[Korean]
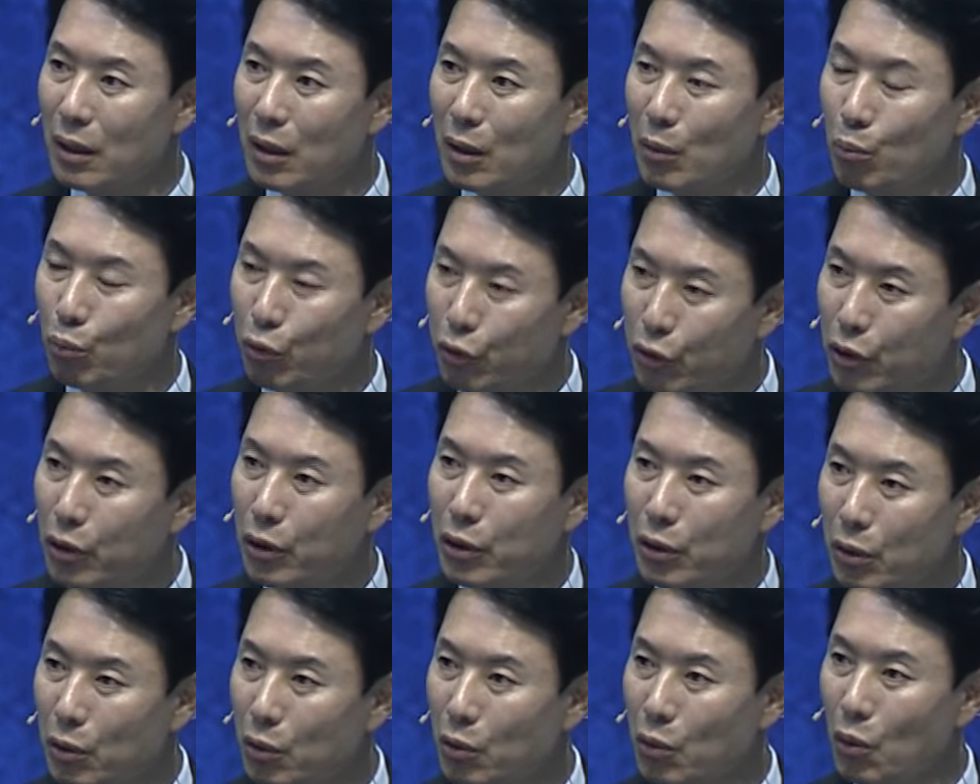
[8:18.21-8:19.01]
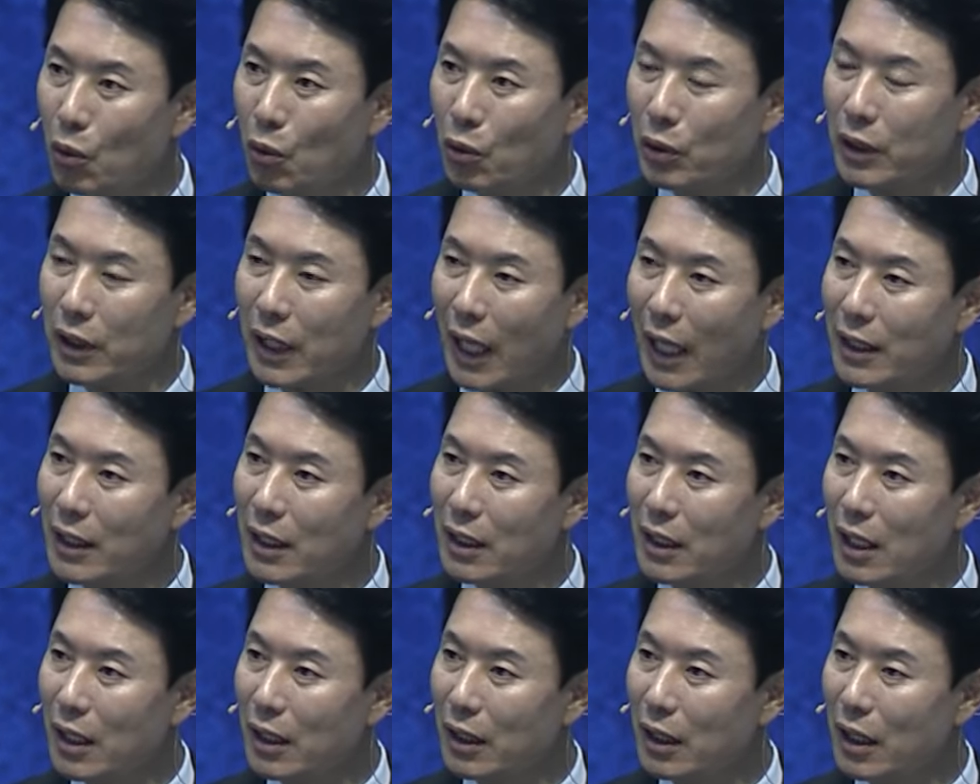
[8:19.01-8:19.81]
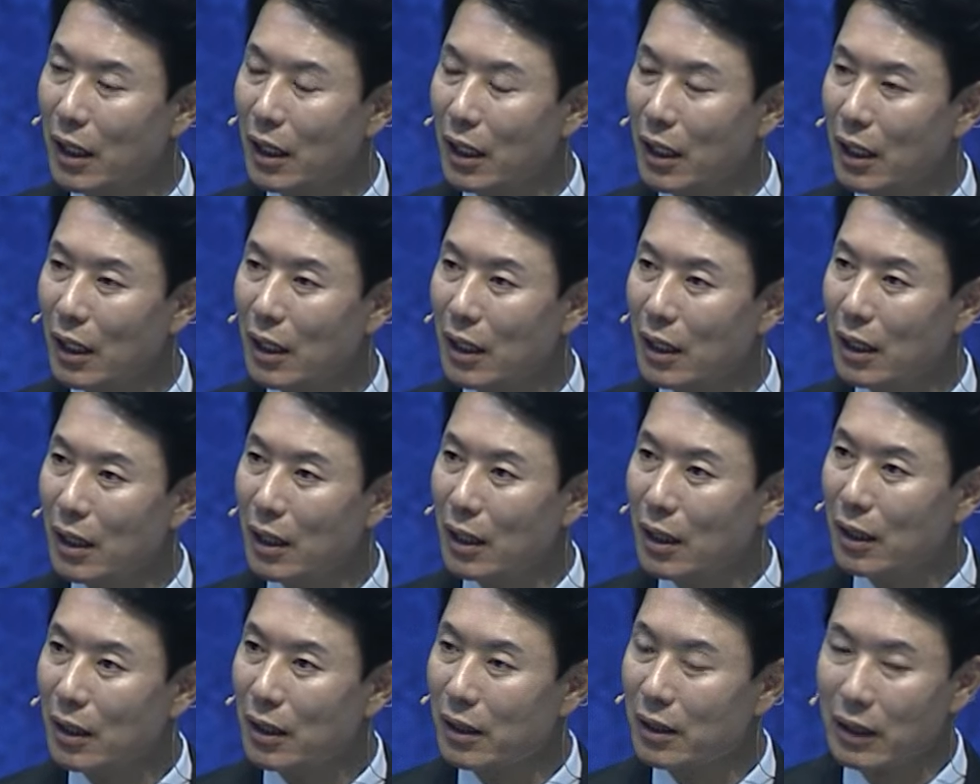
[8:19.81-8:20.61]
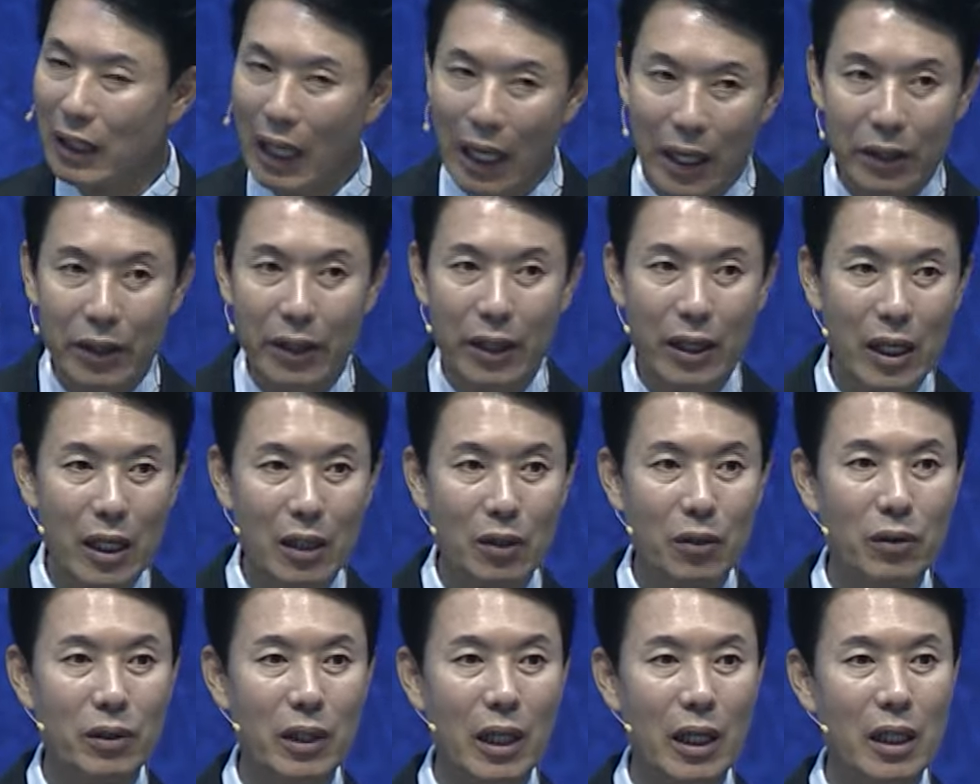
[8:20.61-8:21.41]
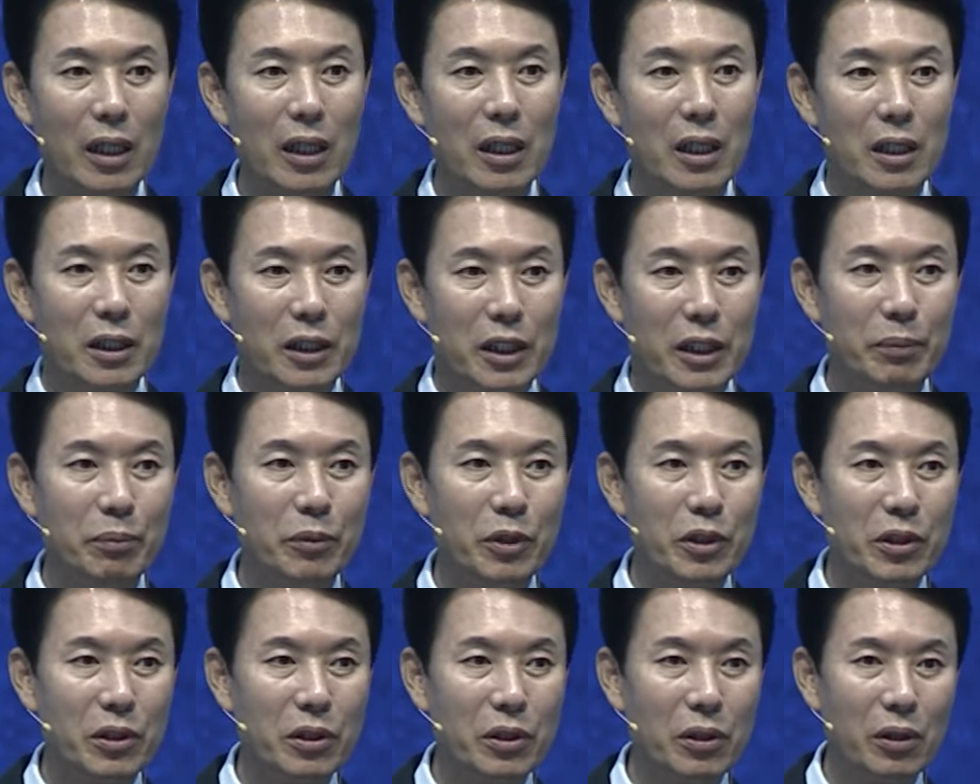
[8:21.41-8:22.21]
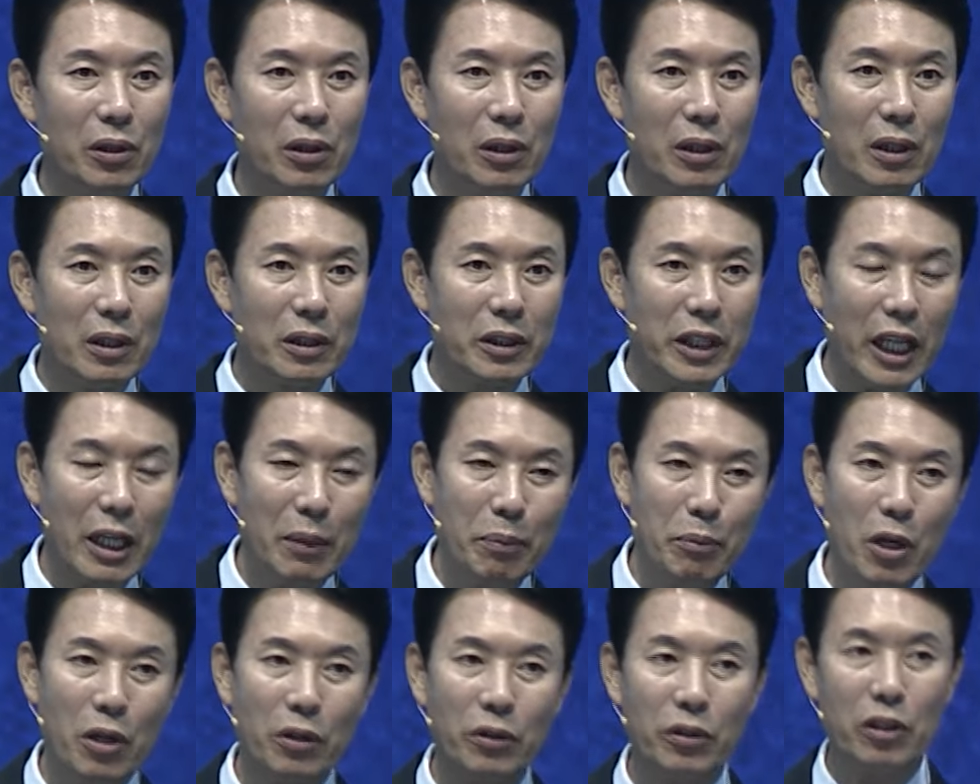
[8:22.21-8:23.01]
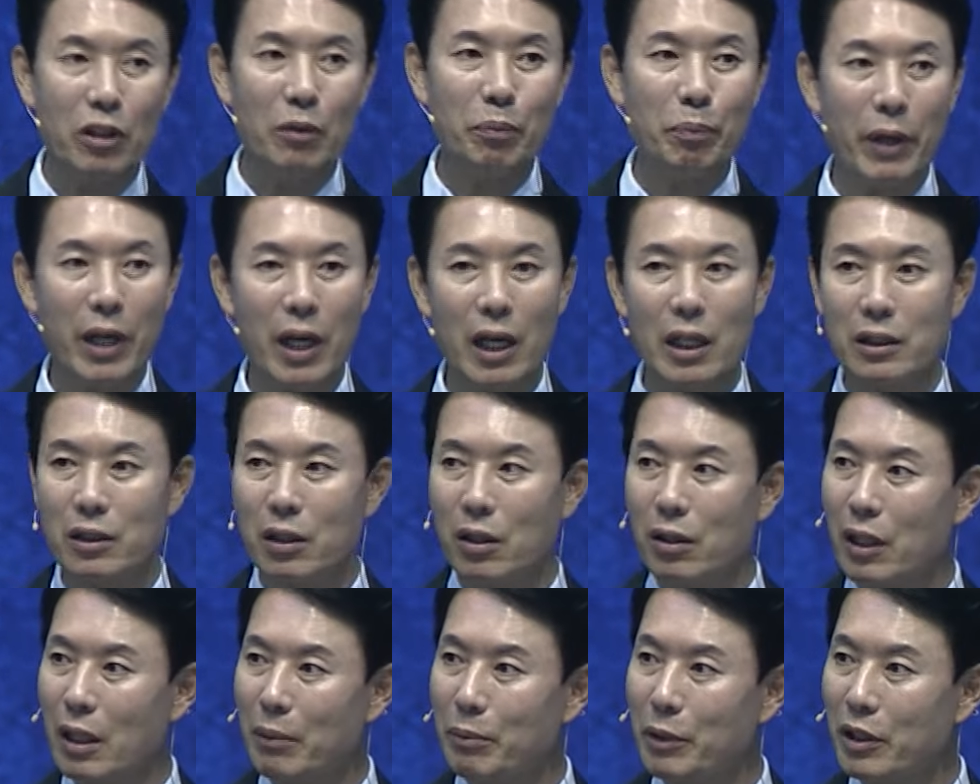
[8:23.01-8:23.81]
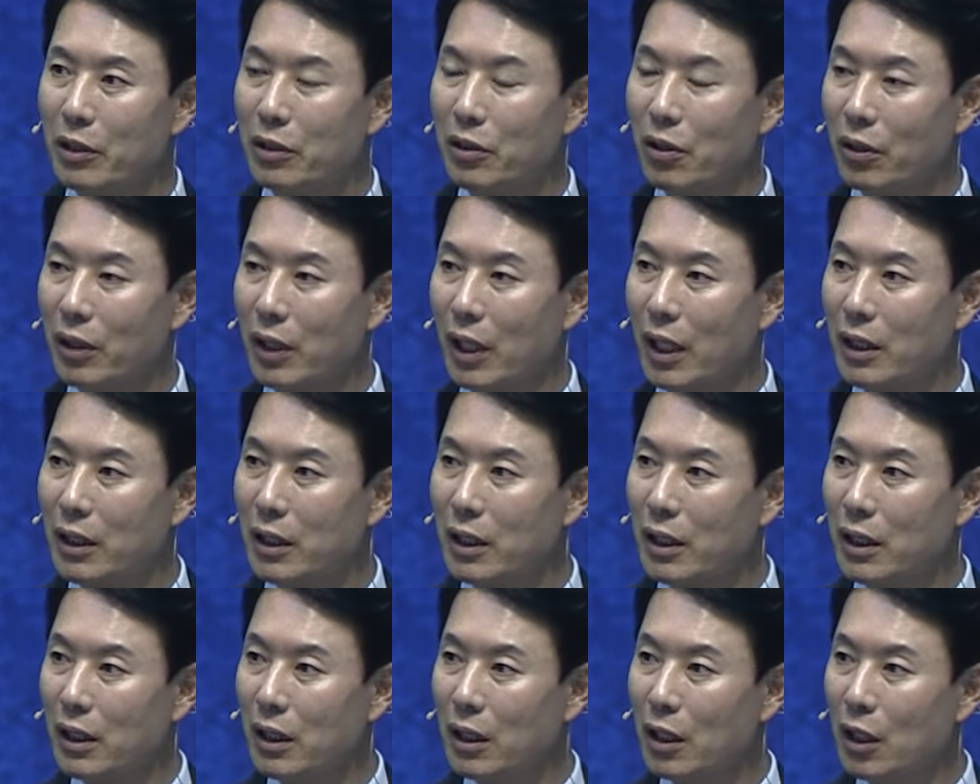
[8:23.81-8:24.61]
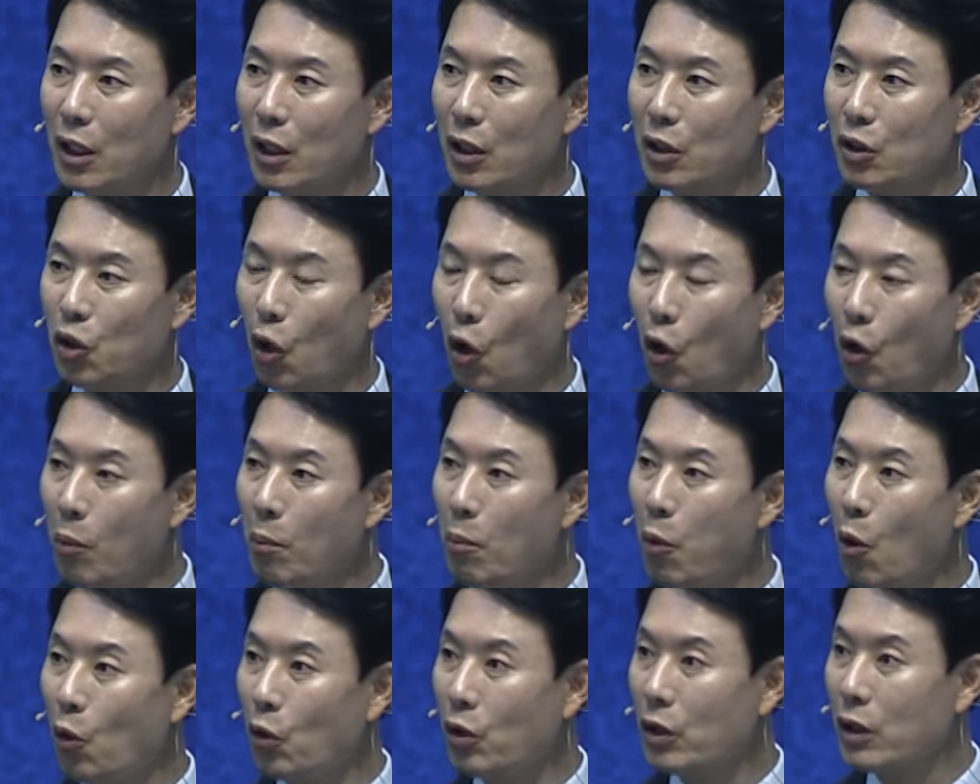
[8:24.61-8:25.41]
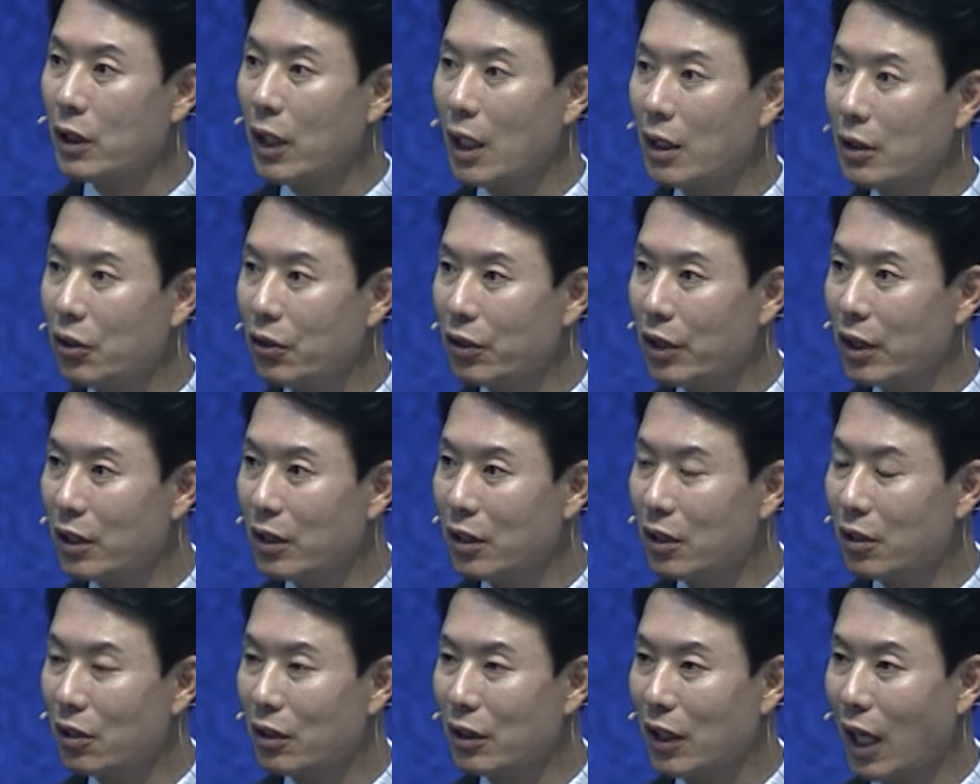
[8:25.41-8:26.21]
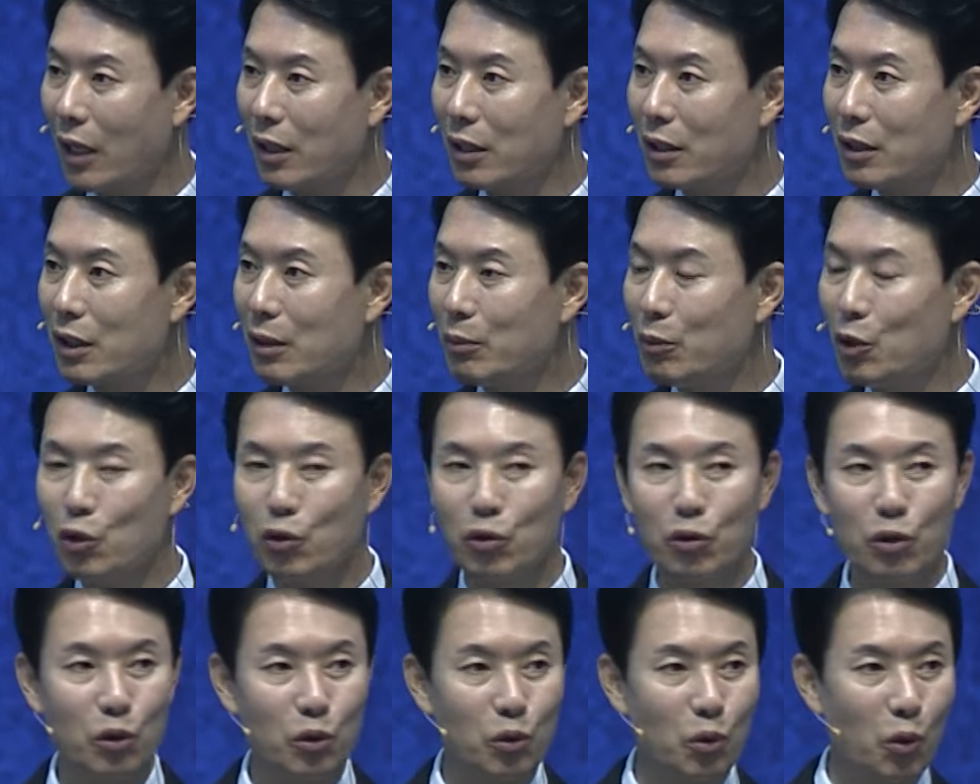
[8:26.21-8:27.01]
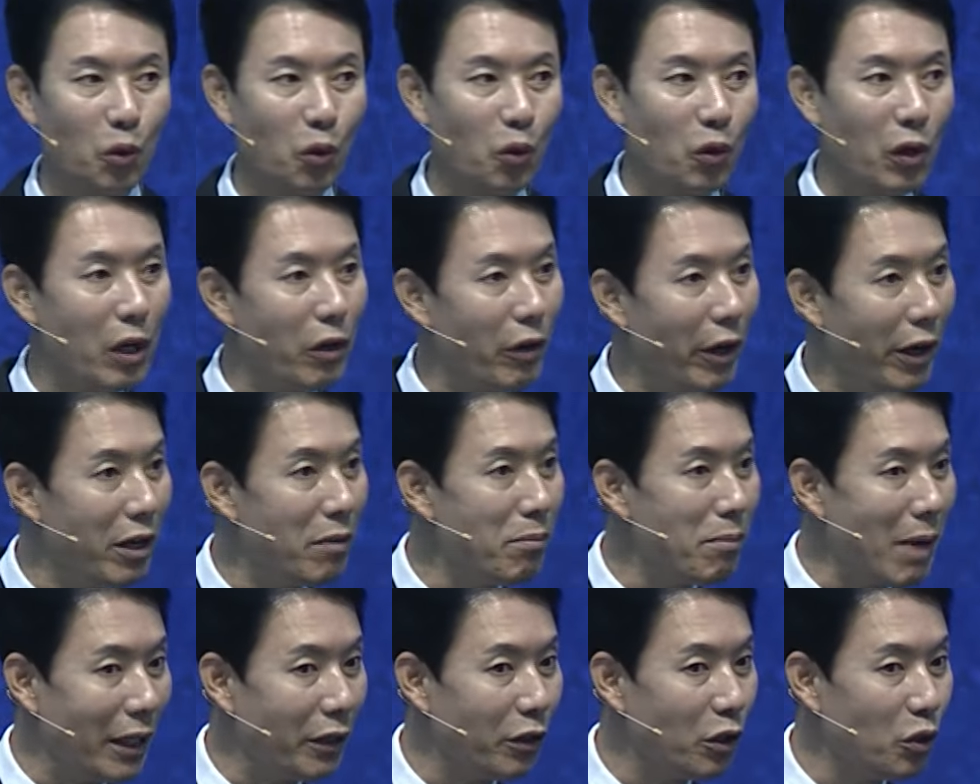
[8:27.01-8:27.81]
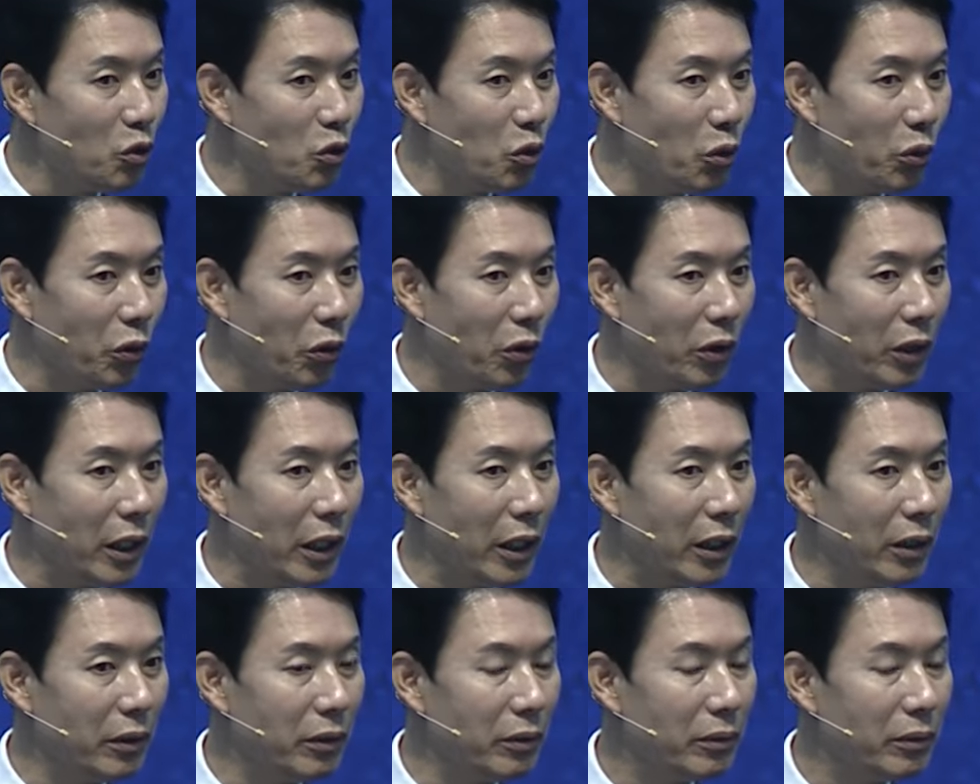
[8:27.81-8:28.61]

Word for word: 무찌르고 잔인하게 그 살해하거나 심지어 생명들을 빼앗아가면서까지 정복자적인 그런 가르침을 주는 종교가 과연 맞는 종교일까요?